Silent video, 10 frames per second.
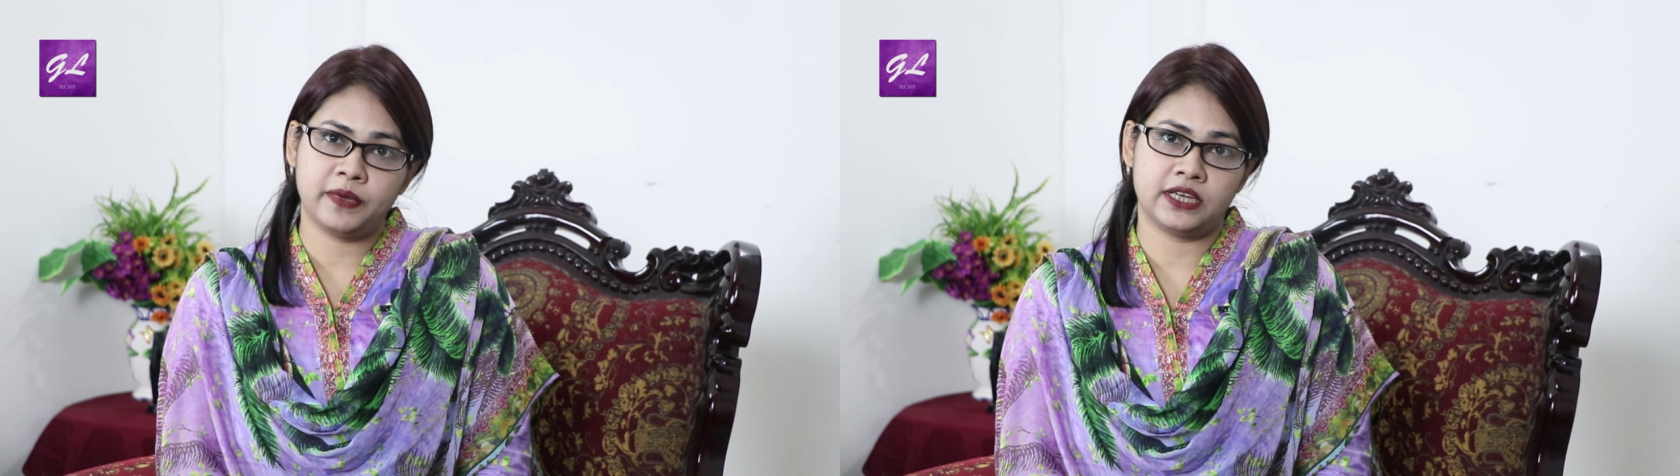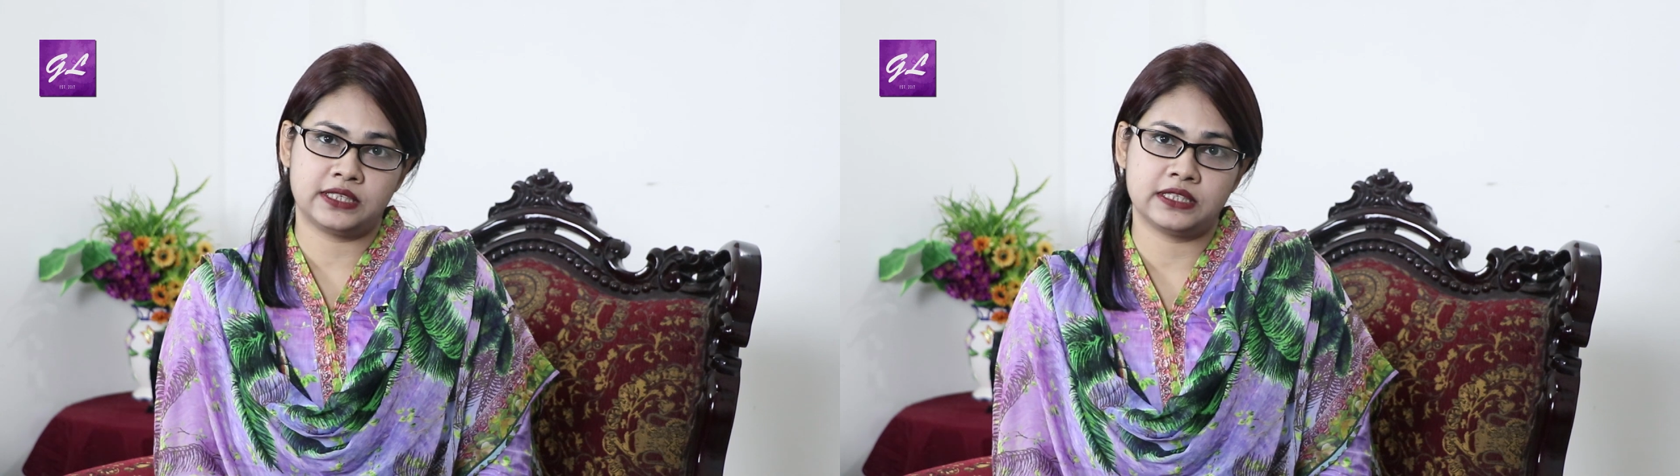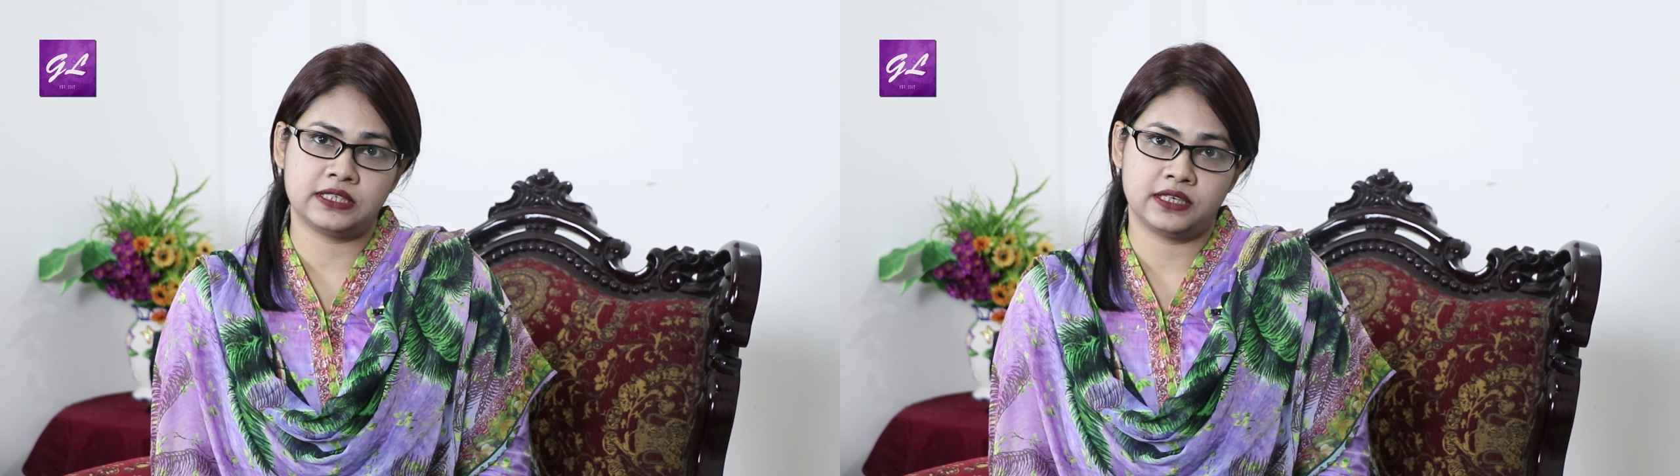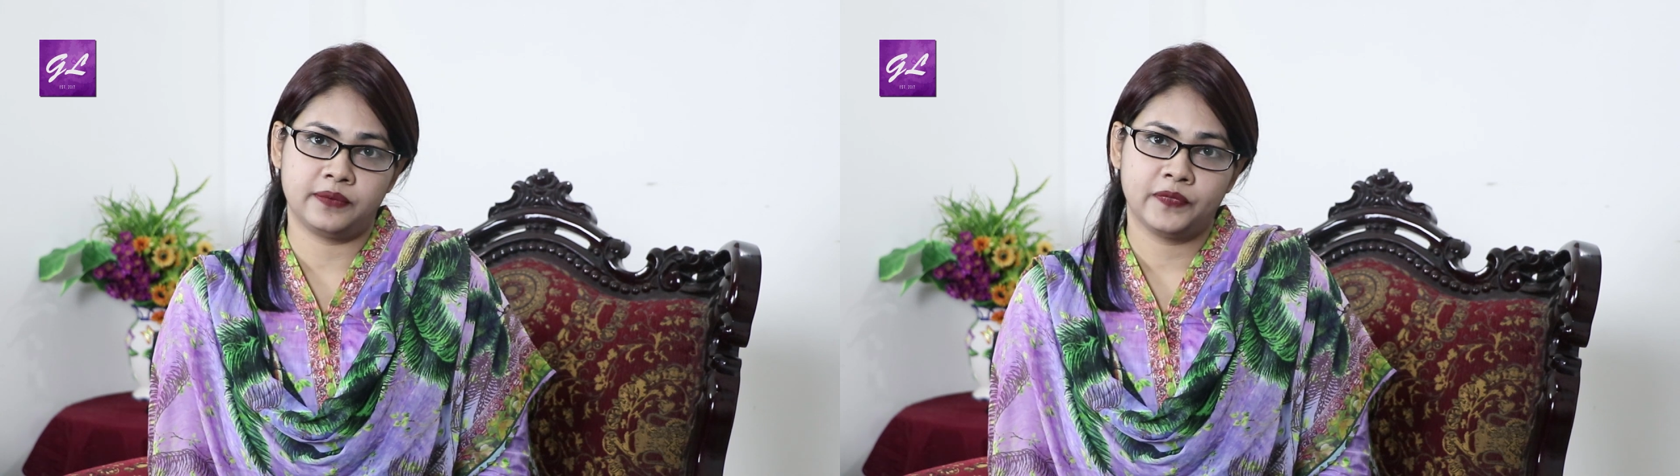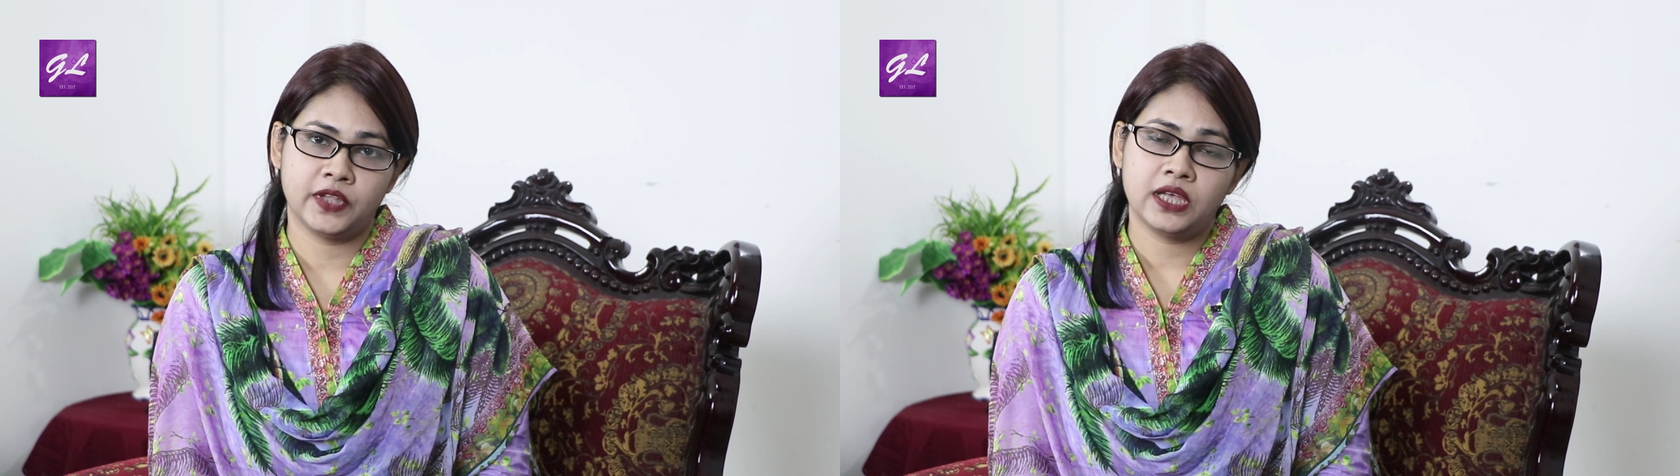বেড়ে যাচ্ছে
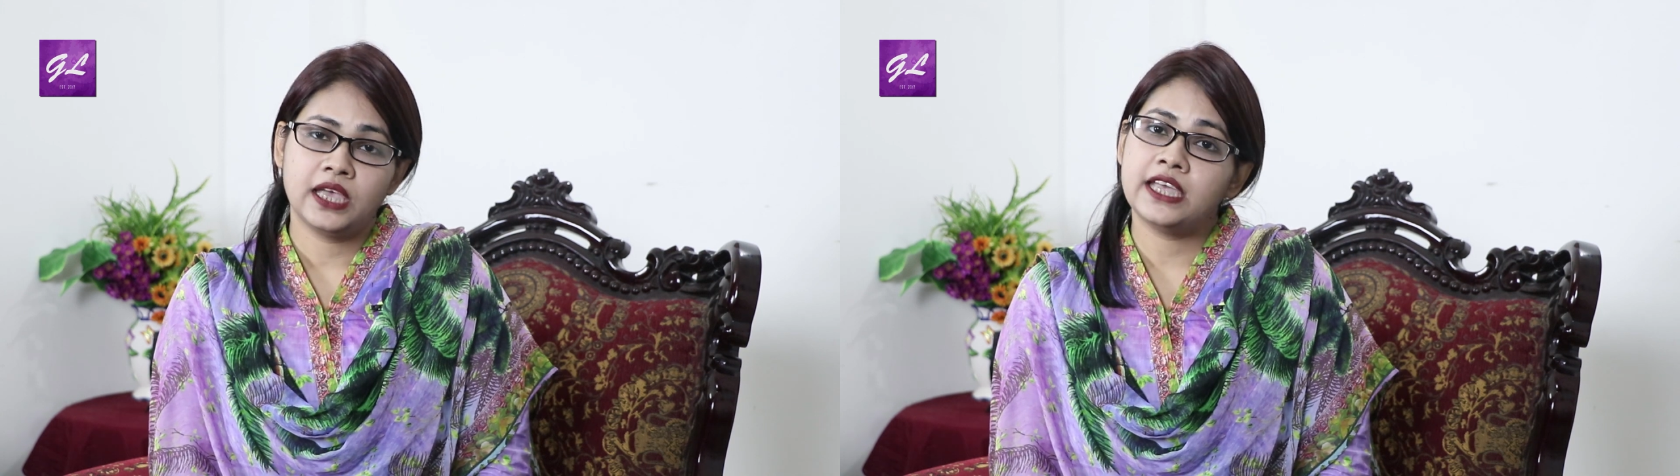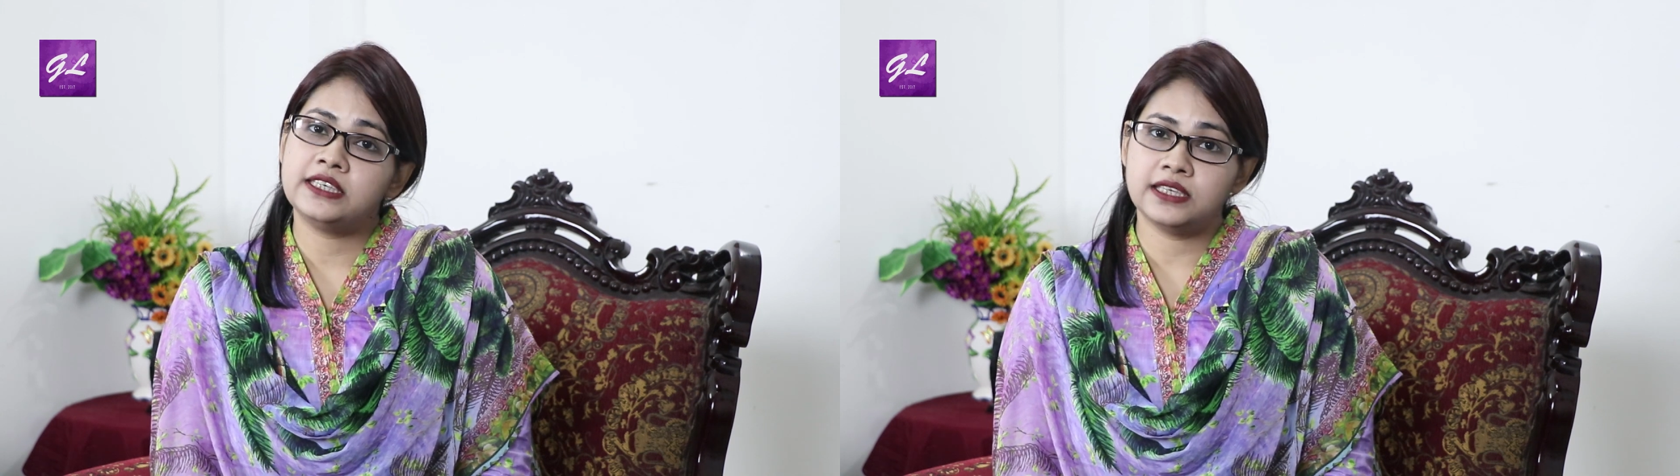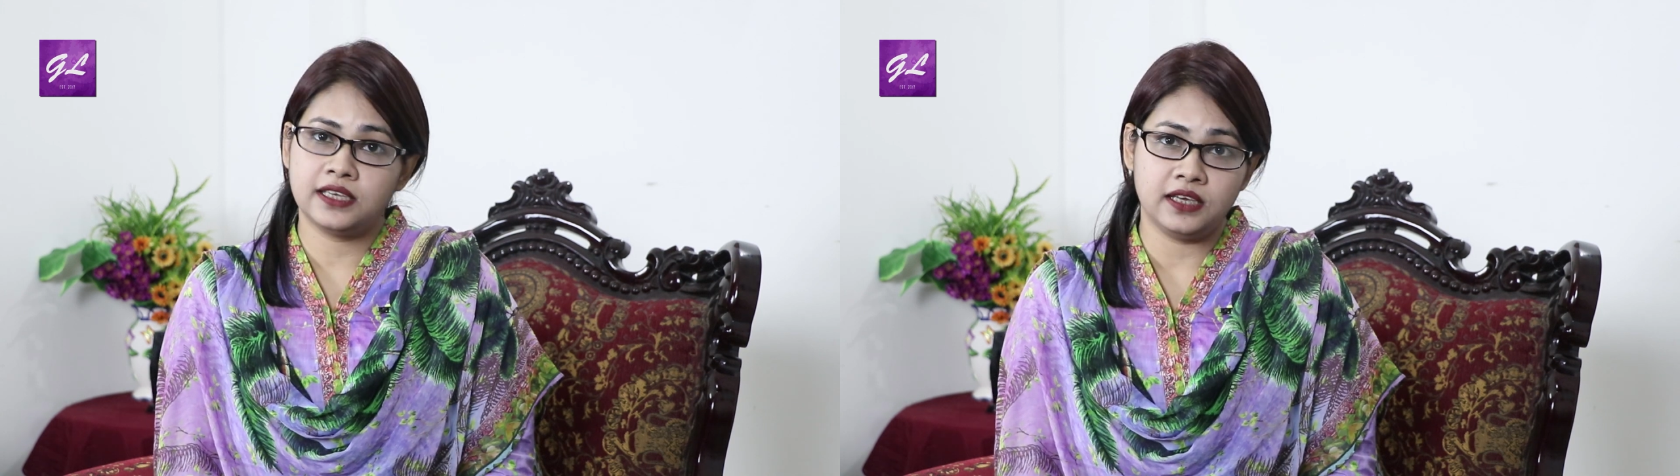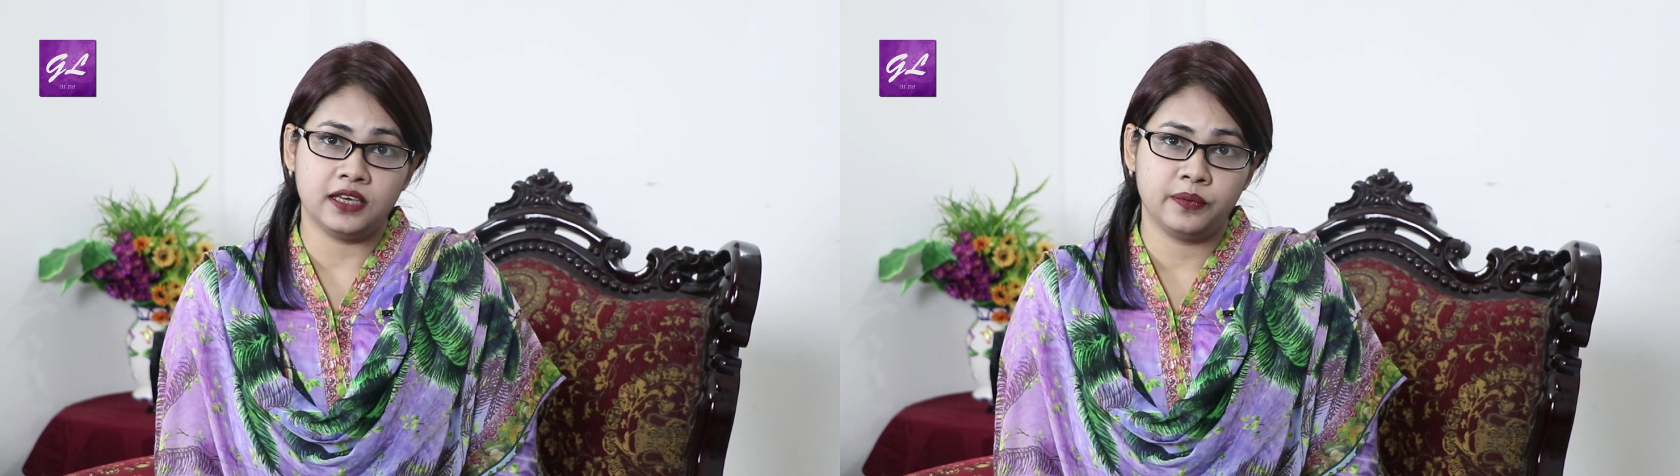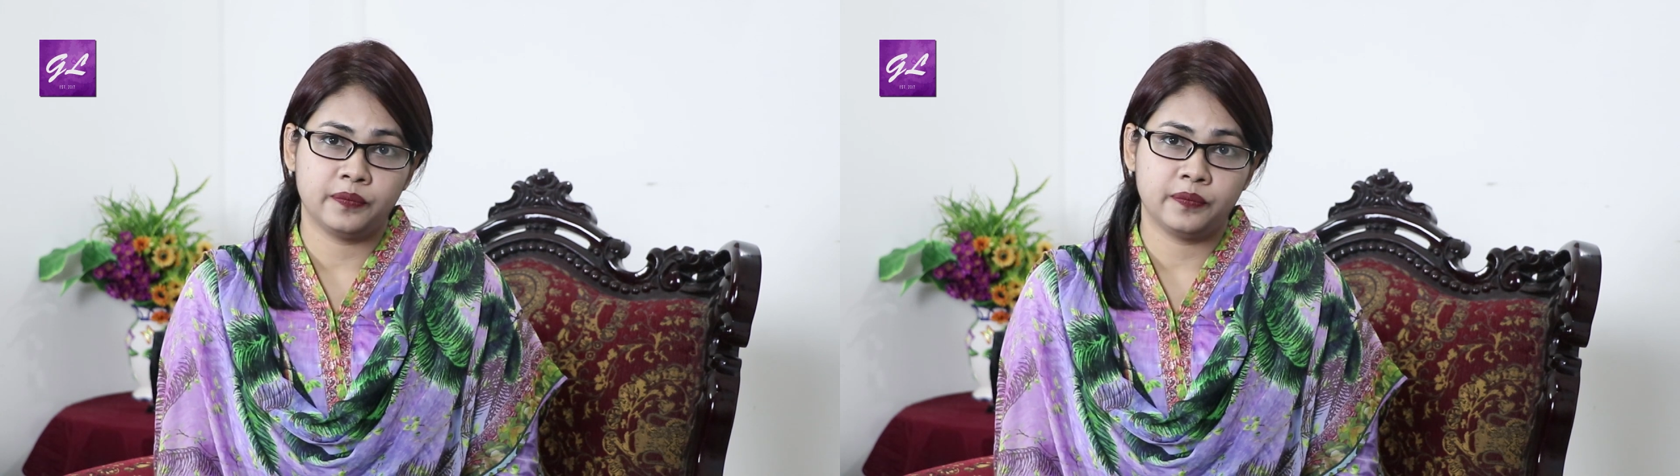এটি কি